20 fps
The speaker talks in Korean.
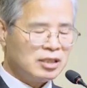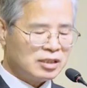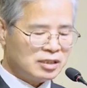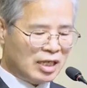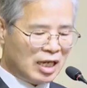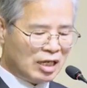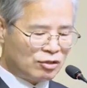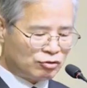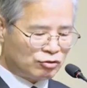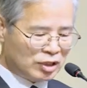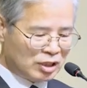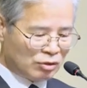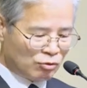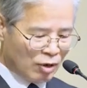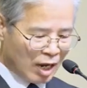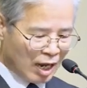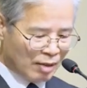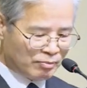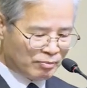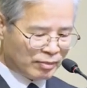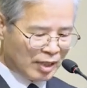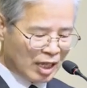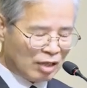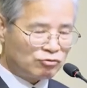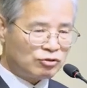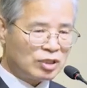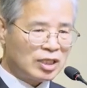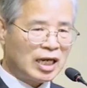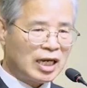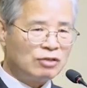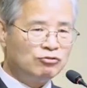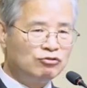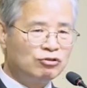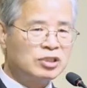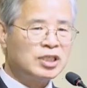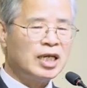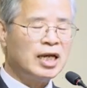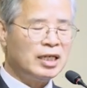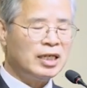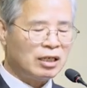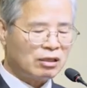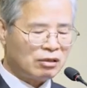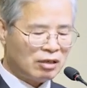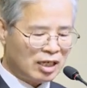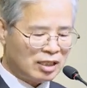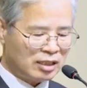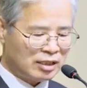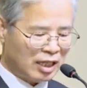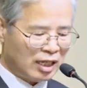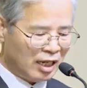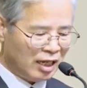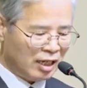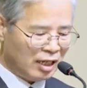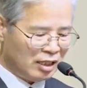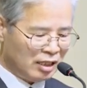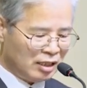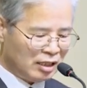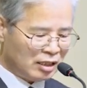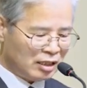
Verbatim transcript: 예수님과 함께 우리가 육체 안에 거할 때